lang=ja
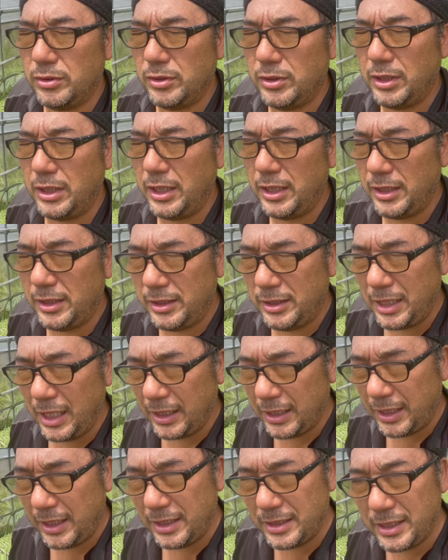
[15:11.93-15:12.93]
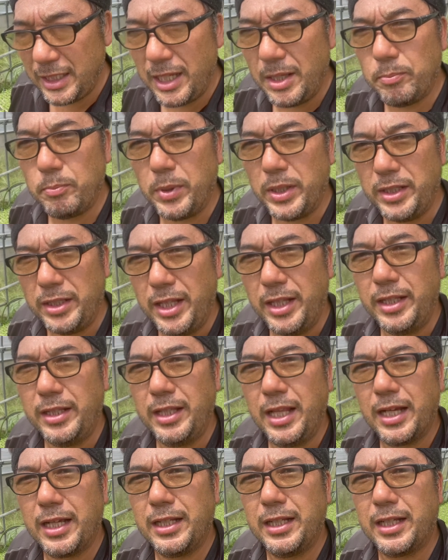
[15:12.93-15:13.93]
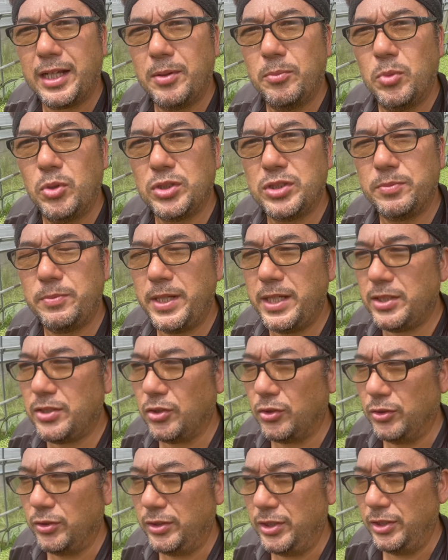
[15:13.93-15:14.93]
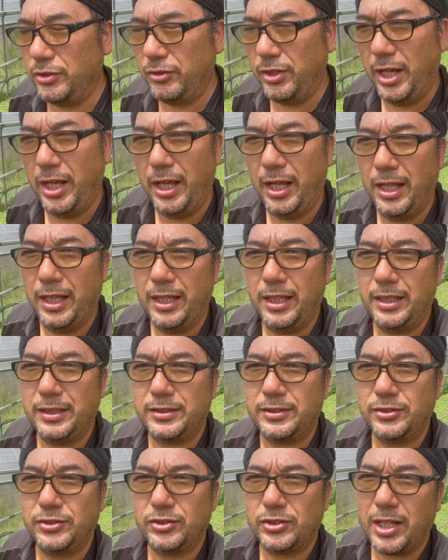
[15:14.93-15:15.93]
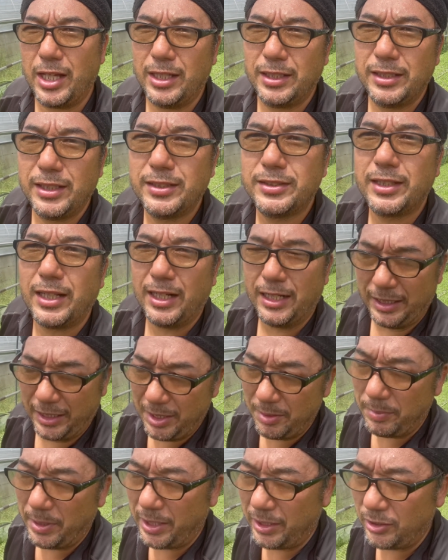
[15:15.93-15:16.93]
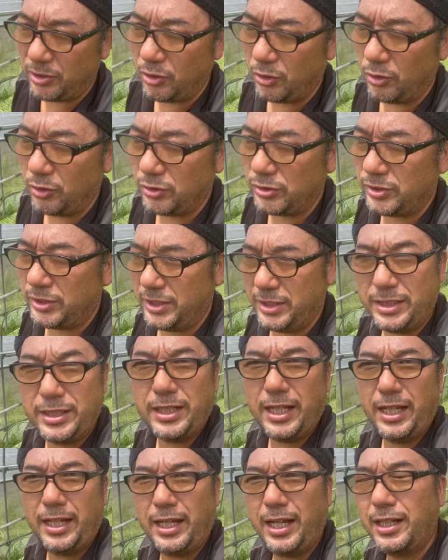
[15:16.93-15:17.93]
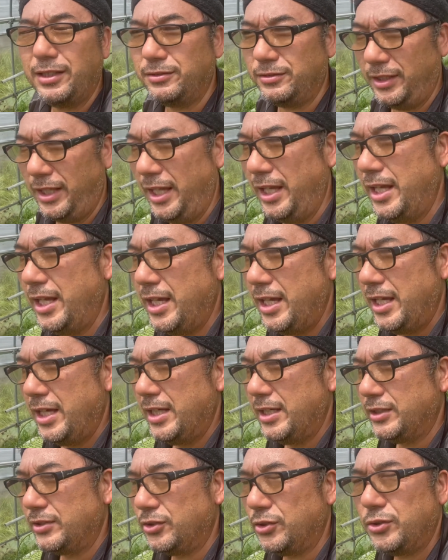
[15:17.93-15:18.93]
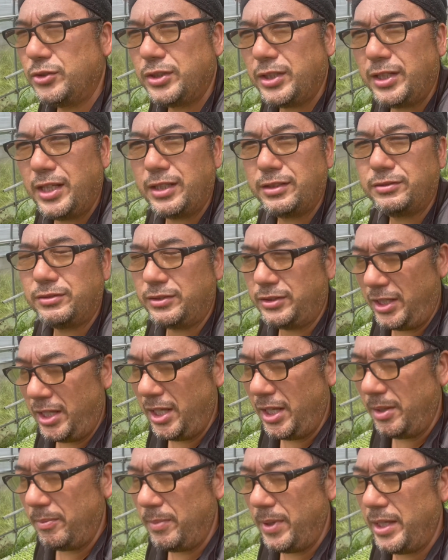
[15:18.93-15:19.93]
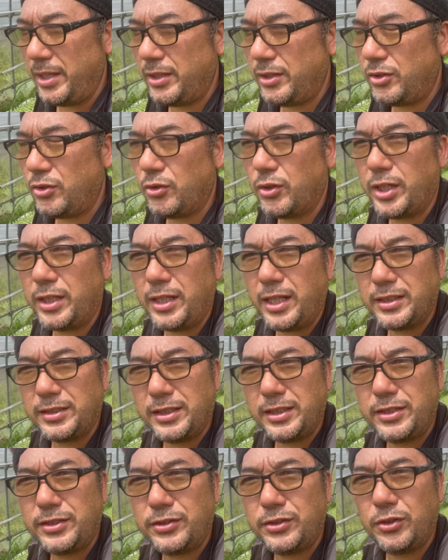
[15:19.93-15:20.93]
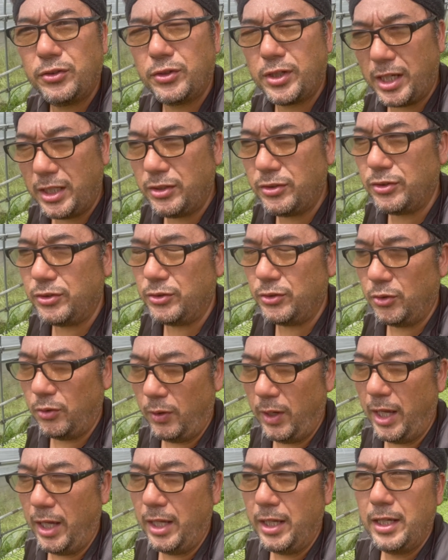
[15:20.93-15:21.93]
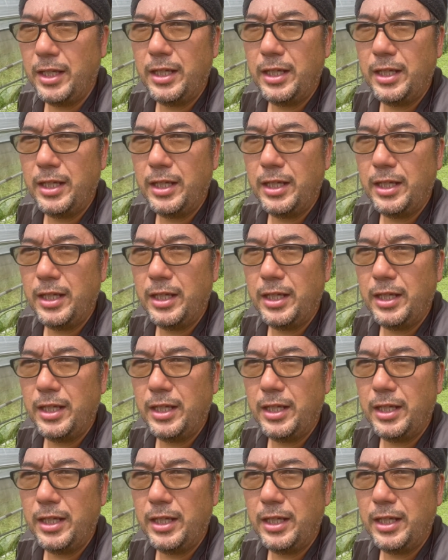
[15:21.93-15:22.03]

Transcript: で、だけじゃやっぱりね、なかなかモチベーションっていうのは続かんですからね、勉強、好き嫌いがあるんで。そうじゃなくて、勉強がなぜ必要かというのは、